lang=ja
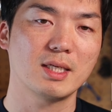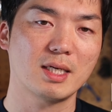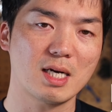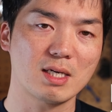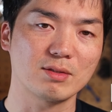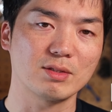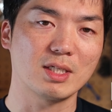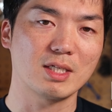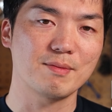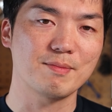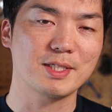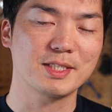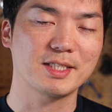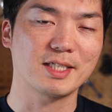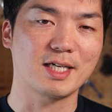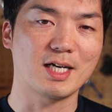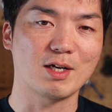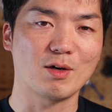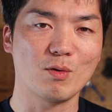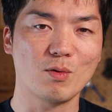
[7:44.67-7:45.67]
長くなりまし
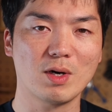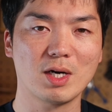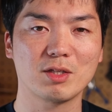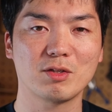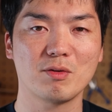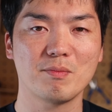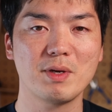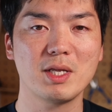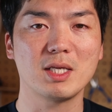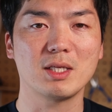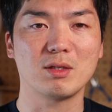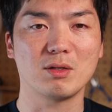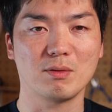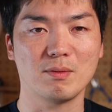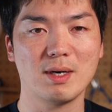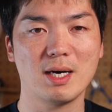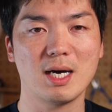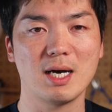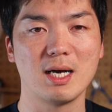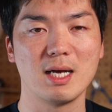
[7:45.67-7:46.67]
たが合板の
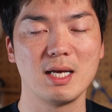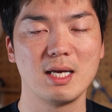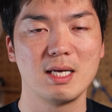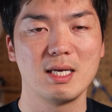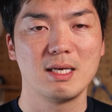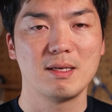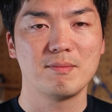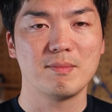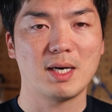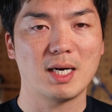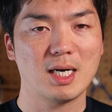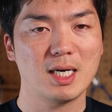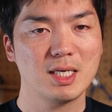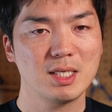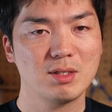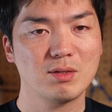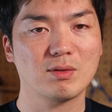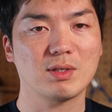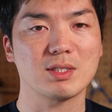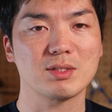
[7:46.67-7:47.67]
メリットは曲が
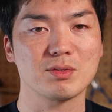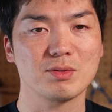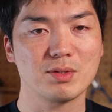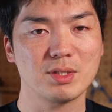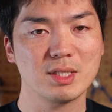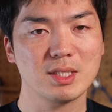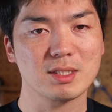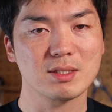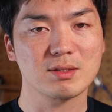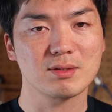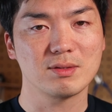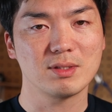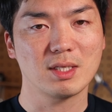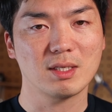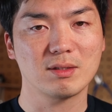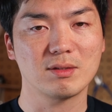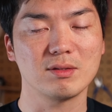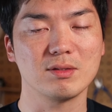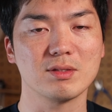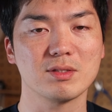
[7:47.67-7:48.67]
りとか反りが少
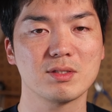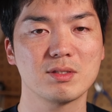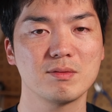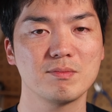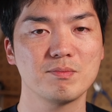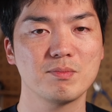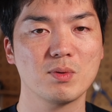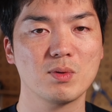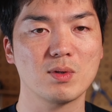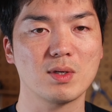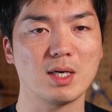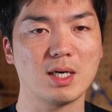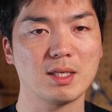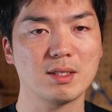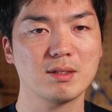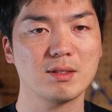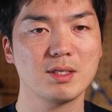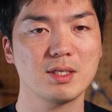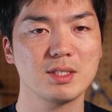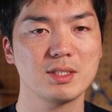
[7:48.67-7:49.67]
なく寸法が
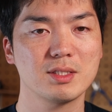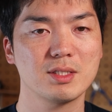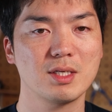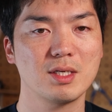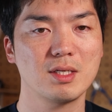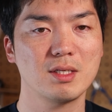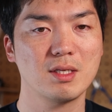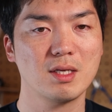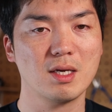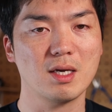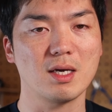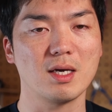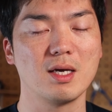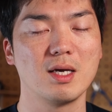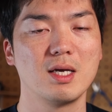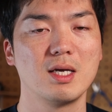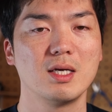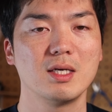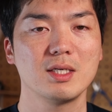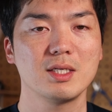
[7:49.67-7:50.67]
安定していて
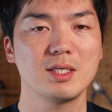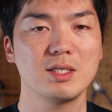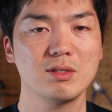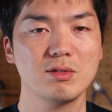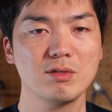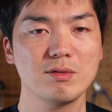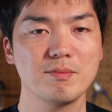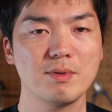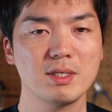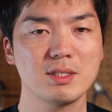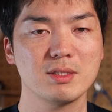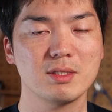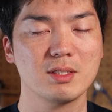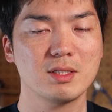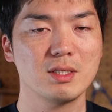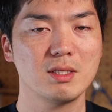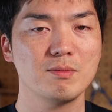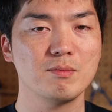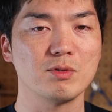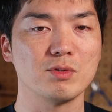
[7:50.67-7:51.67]
広い面
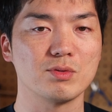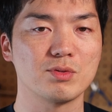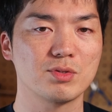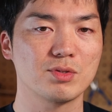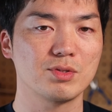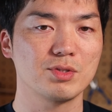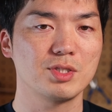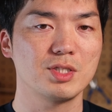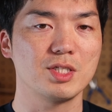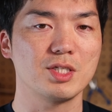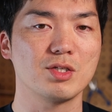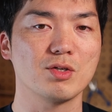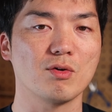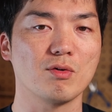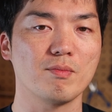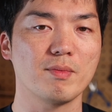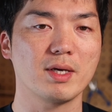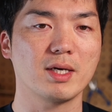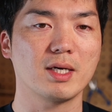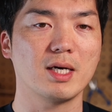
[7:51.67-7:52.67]
積でも美しい
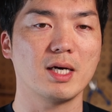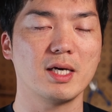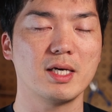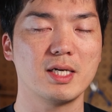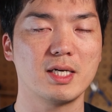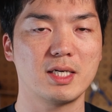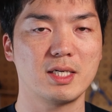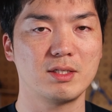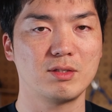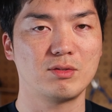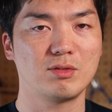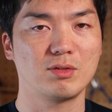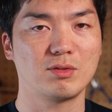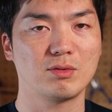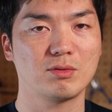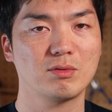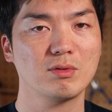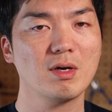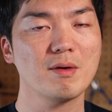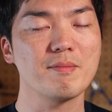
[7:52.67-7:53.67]
表面が得られるという
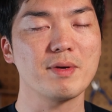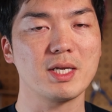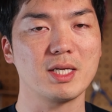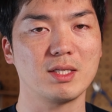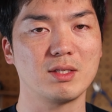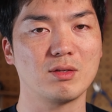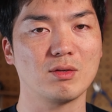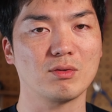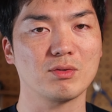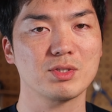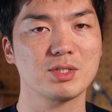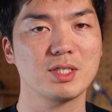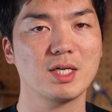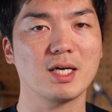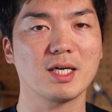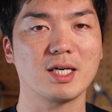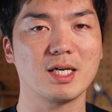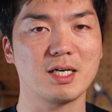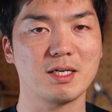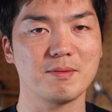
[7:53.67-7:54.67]
ことがメリットとして
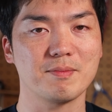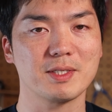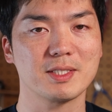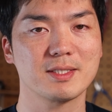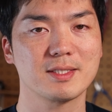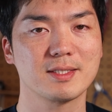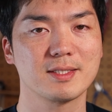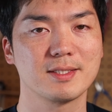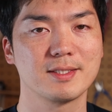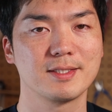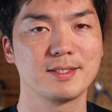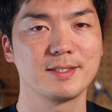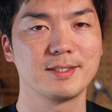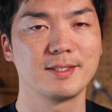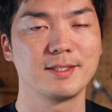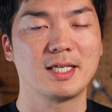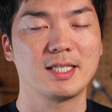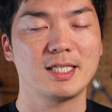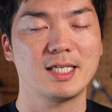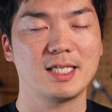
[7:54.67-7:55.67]
挙げられます
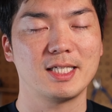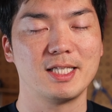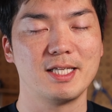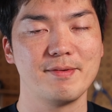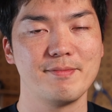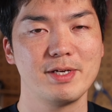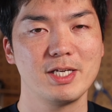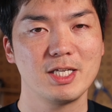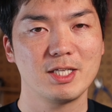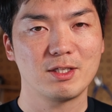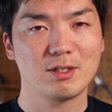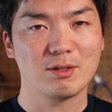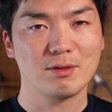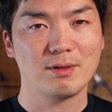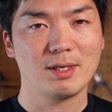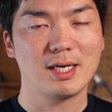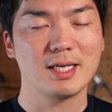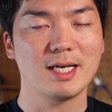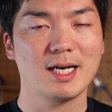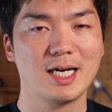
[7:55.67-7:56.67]
ただ
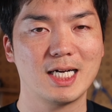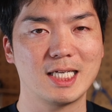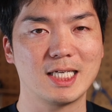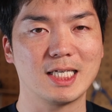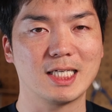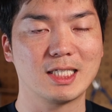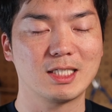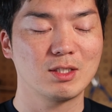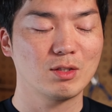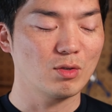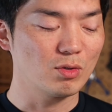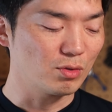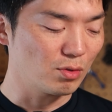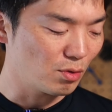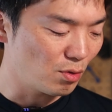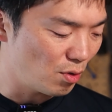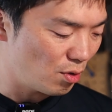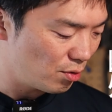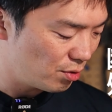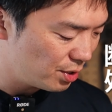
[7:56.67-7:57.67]
デメリットはやはりこの
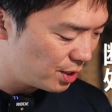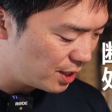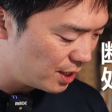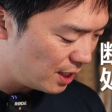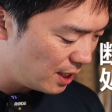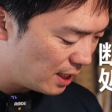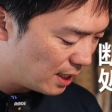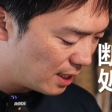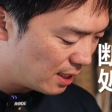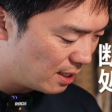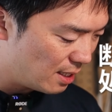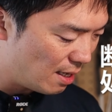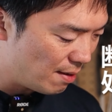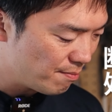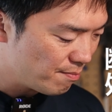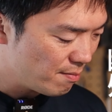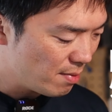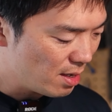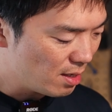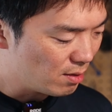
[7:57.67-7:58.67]
小口、
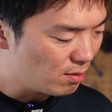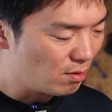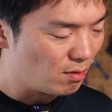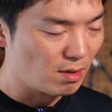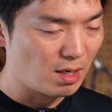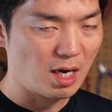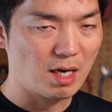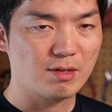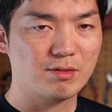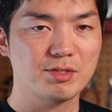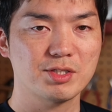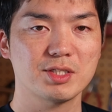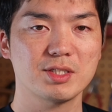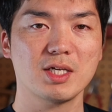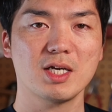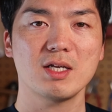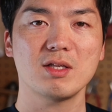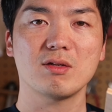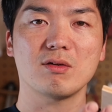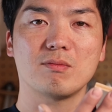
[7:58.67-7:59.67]
断面を隠し
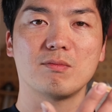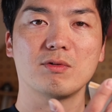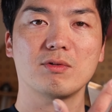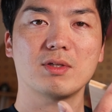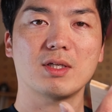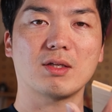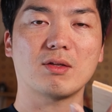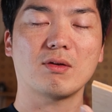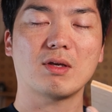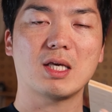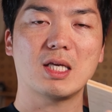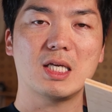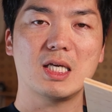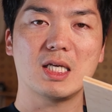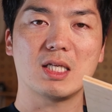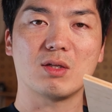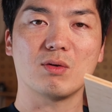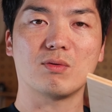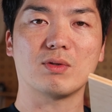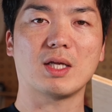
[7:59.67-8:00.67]
たいと思った時
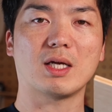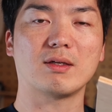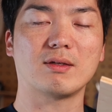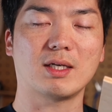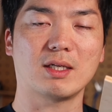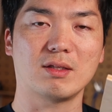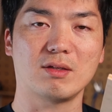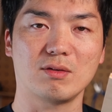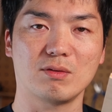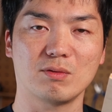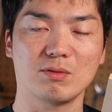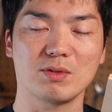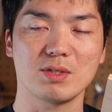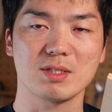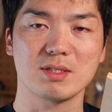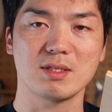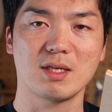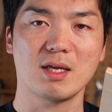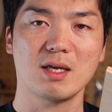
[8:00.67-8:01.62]
にどうなるかっていうことです